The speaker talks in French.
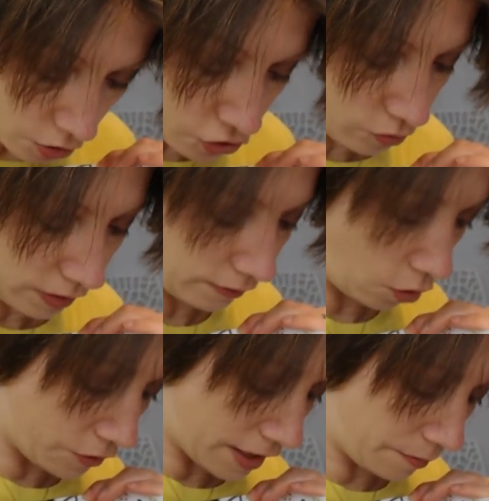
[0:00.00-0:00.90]
Ensuite,
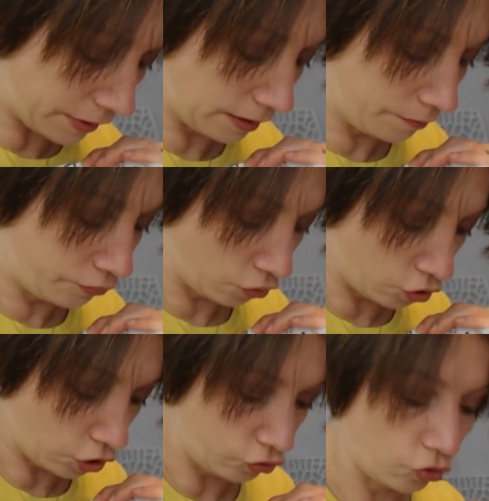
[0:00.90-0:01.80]
on a pris pour
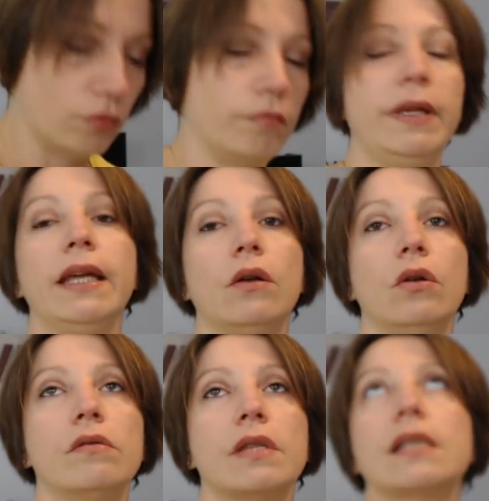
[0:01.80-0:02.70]
notre
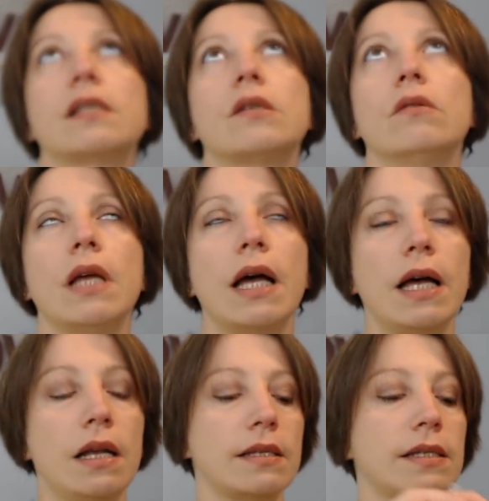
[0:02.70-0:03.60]
Bible
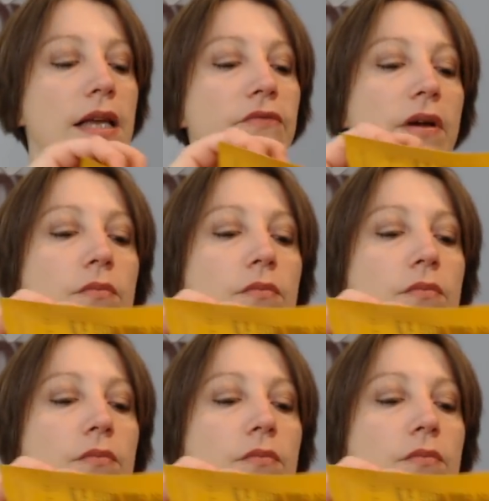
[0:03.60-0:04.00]
nationale ces